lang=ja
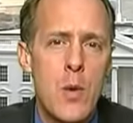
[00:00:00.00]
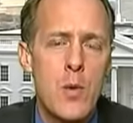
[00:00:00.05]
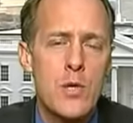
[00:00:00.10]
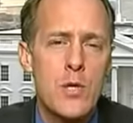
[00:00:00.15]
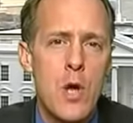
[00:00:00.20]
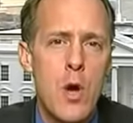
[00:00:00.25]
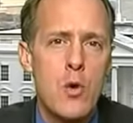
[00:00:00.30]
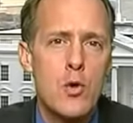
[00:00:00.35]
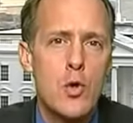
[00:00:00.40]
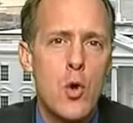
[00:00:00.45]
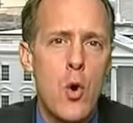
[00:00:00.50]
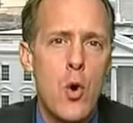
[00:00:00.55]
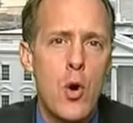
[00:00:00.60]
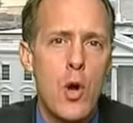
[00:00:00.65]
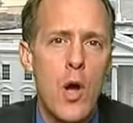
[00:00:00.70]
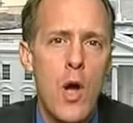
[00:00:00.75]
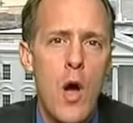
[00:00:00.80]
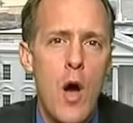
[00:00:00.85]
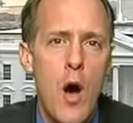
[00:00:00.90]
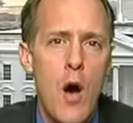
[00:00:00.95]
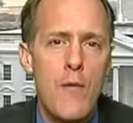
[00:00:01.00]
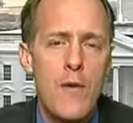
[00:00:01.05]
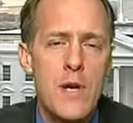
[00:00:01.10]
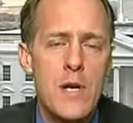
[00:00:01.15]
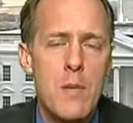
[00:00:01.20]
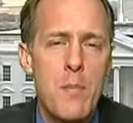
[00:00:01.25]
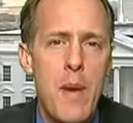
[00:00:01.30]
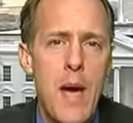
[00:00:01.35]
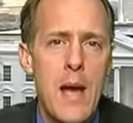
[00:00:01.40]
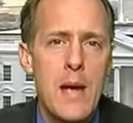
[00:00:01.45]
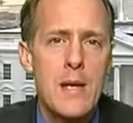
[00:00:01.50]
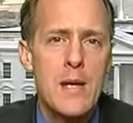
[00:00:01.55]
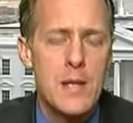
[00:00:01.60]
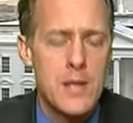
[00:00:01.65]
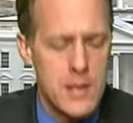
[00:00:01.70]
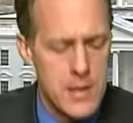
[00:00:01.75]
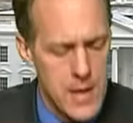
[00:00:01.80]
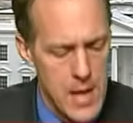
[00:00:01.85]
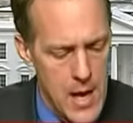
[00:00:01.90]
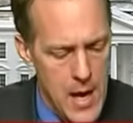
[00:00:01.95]
中国政府は
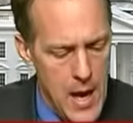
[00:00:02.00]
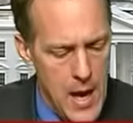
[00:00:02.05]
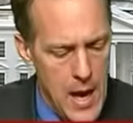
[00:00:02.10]
ダラ